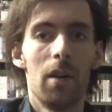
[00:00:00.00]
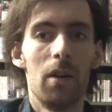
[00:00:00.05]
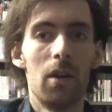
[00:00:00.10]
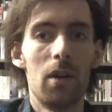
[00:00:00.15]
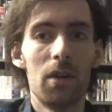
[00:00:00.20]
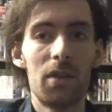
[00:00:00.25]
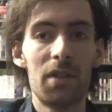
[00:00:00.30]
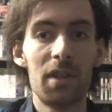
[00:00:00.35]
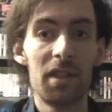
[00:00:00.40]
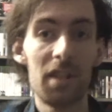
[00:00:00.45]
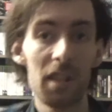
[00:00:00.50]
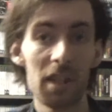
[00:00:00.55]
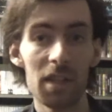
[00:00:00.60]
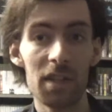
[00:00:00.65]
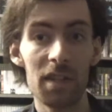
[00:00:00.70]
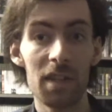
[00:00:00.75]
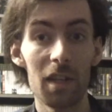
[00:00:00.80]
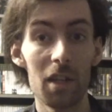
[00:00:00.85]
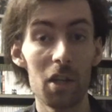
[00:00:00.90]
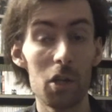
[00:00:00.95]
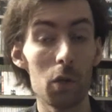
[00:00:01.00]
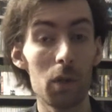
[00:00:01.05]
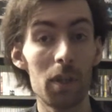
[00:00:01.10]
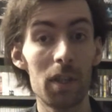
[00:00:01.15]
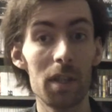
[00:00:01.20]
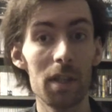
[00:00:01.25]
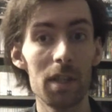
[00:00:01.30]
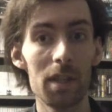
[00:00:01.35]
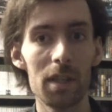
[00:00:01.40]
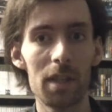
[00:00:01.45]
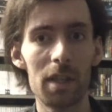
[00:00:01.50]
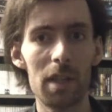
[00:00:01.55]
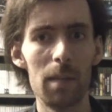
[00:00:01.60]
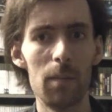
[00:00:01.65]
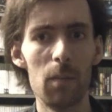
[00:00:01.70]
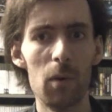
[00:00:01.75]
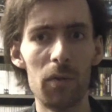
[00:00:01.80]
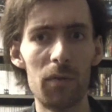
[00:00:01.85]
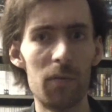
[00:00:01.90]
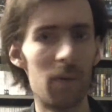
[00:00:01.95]
Euh, c'est des, jeux qui,
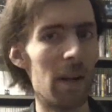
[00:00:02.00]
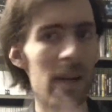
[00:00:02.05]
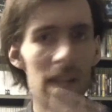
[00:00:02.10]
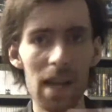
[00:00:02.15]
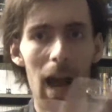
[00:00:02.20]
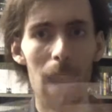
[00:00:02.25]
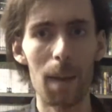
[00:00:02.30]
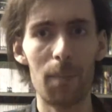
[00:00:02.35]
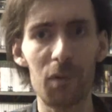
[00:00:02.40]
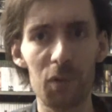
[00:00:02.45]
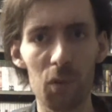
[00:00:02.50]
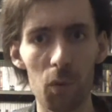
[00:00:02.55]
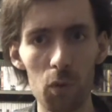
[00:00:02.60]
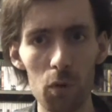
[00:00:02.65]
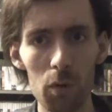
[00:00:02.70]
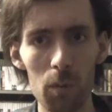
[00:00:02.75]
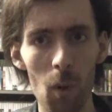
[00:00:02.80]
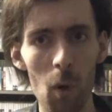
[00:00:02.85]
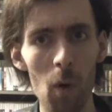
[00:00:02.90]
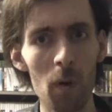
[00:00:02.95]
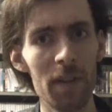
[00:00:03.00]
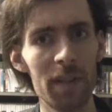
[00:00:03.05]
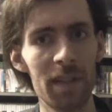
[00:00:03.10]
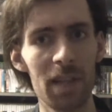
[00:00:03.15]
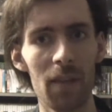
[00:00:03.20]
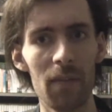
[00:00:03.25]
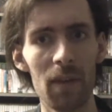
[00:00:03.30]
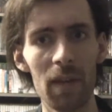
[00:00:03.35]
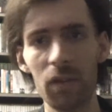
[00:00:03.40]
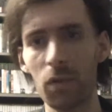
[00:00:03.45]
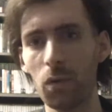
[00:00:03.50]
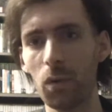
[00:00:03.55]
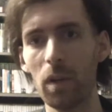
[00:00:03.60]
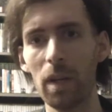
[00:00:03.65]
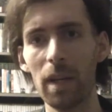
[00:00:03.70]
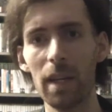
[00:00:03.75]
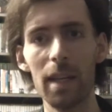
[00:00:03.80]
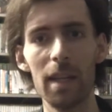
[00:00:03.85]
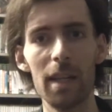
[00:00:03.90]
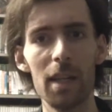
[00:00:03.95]
me fallait absolument et ça va être
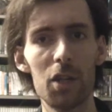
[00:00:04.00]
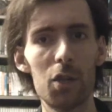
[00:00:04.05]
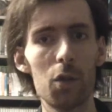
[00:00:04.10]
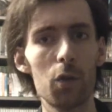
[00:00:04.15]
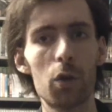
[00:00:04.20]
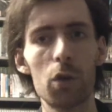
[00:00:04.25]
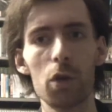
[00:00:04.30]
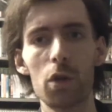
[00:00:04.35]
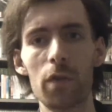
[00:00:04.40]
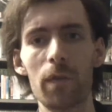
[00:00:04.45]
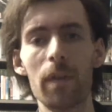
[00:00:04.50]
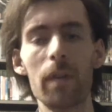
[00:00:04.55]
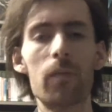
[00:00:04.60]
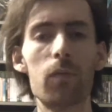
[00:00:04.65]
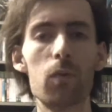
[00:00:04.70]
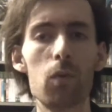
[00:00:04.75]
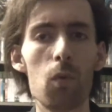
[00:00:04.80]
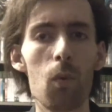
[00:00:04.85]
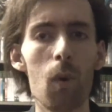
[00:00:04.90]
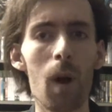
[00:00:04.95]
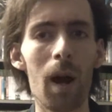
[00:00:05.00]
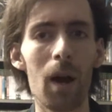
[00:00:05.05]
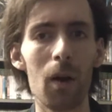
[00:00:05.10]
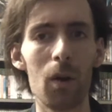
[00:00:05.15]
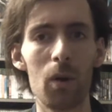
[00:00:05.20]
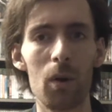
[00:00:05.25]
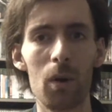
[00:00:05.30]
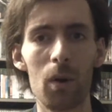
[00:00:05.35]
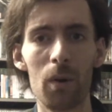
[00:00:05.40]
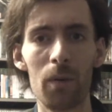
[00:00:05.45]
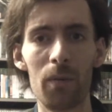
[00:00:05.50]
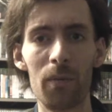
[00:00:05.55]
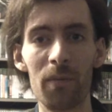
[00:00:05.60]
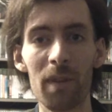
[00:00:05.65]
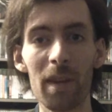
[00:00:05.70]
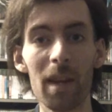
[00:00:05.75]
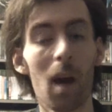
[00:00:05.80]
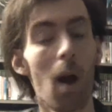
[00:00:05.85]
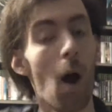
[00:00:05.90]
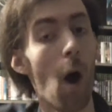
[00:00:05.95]
les, jeux que je vais vouloir euh,
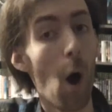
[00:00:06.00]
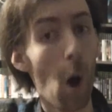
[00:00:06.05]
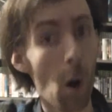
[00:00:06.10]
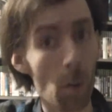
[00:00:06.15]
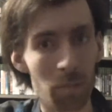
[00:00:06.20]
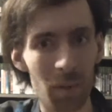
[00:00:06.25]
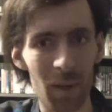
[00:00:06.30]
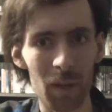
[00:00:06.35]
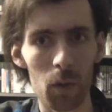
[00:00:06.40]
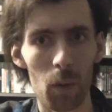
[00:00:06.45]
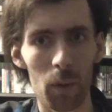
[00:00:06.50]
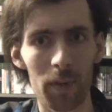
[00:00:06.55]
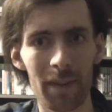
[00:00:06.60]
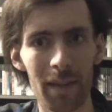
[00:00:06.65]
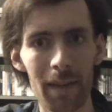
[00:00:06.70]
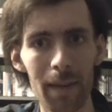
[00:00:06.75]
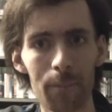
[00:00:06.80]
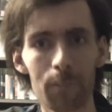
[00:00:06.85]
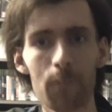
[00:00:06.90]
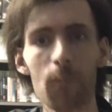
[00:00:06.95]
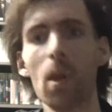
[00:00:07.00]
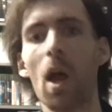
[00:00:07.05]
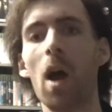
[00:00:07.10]
faire en priorité.